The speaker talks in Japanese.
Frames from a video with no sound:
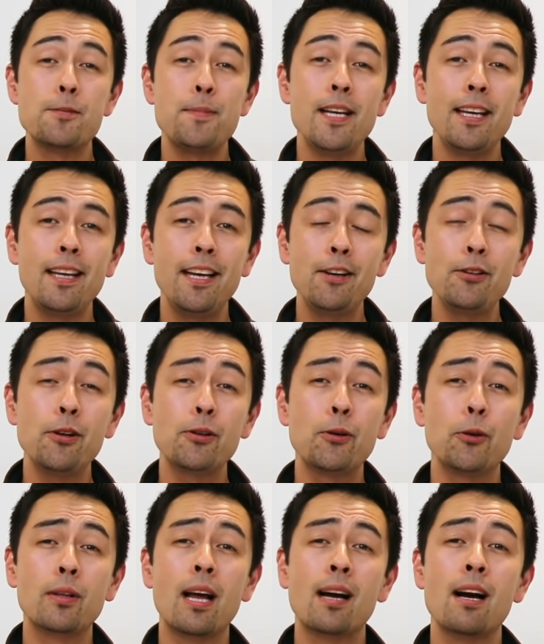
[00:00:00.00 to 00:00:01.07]
スピーキング力
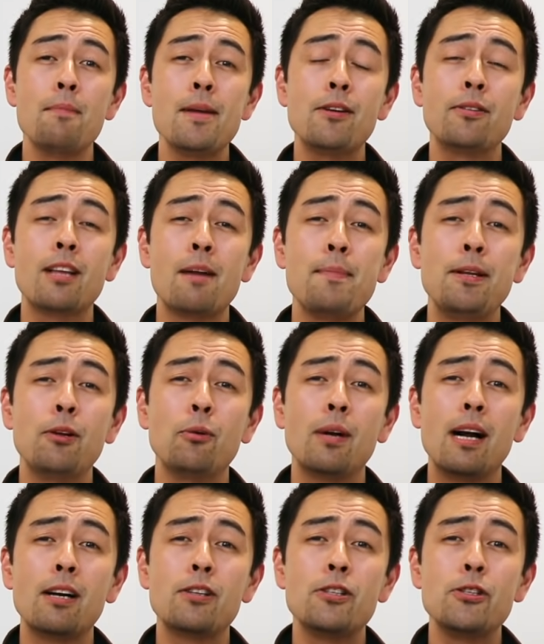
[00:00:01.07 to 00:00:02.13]
を高めるための
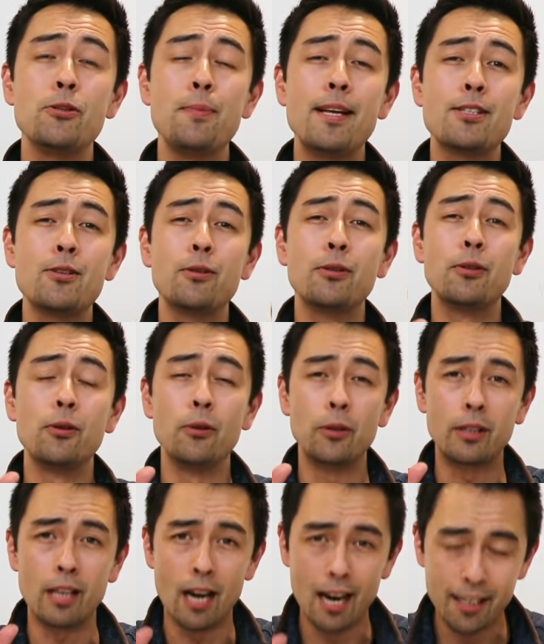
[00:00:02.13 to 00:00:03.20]
学習メソッドを
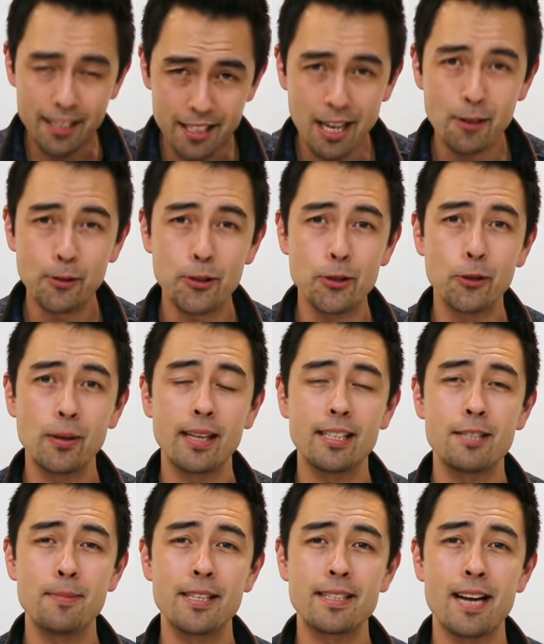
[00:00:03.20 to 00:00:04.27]
たくさんご紹介
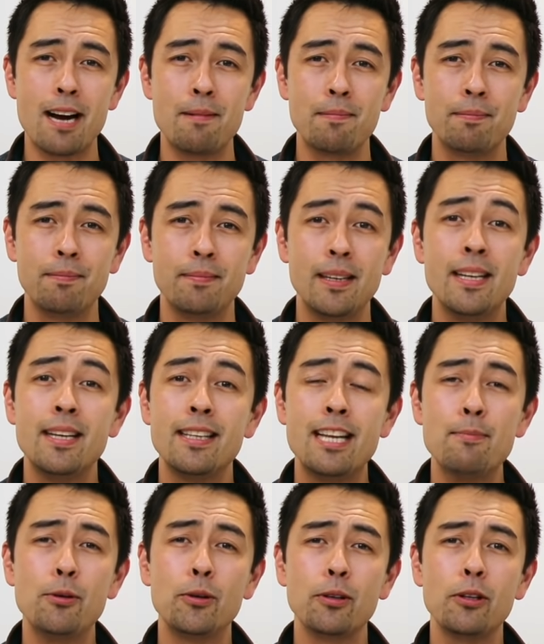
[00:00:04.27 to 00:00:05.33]
しました
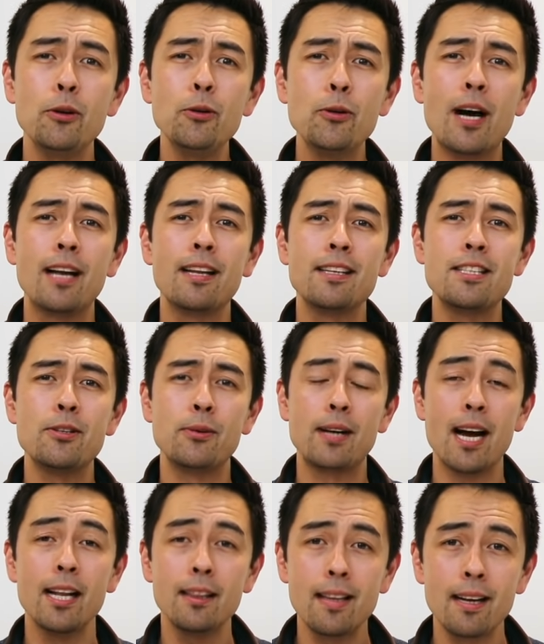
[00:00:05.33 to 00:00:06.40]
でも今日の話を
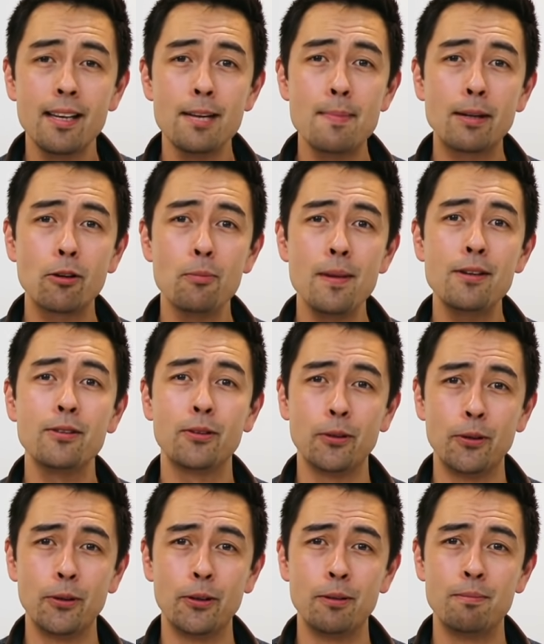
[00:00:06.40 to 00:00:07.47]
簡単にまとめる
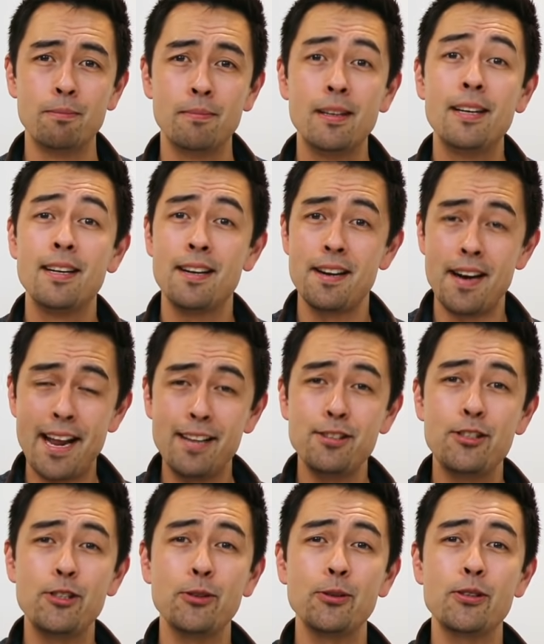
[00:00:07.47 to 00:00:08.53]
と練
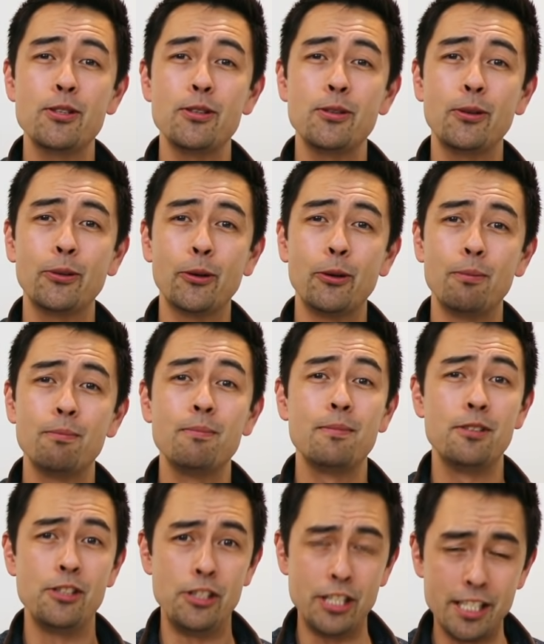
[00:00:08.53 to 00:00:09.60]
習をすること
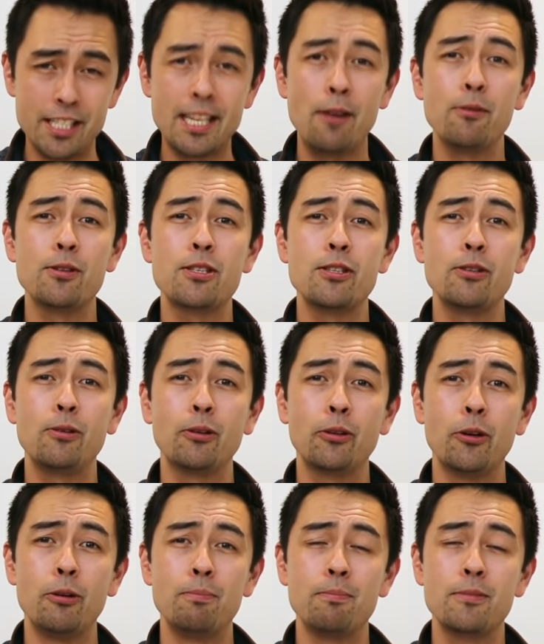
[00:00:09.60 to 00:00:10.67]
実践をするこ
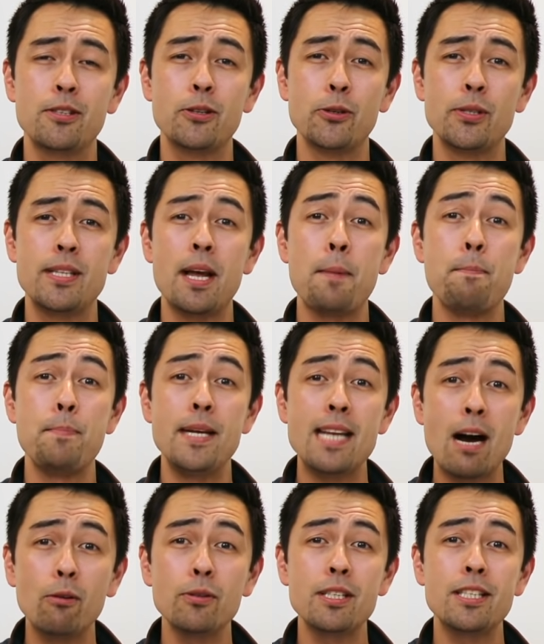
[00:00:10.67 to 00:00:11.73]
とそして見
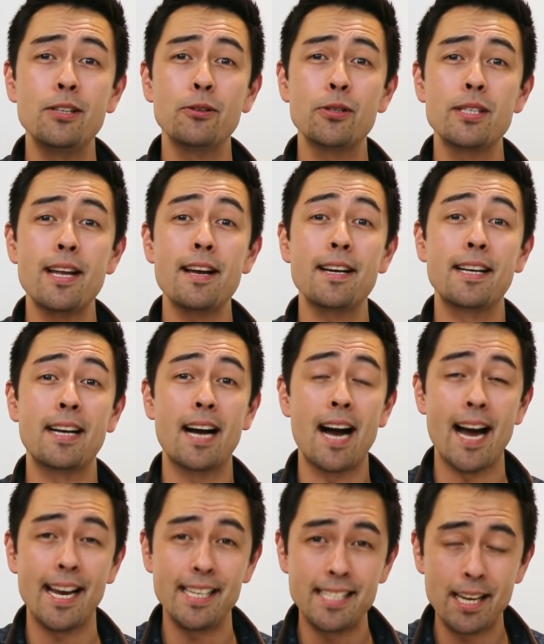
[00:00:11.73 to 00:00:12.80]
直しをして改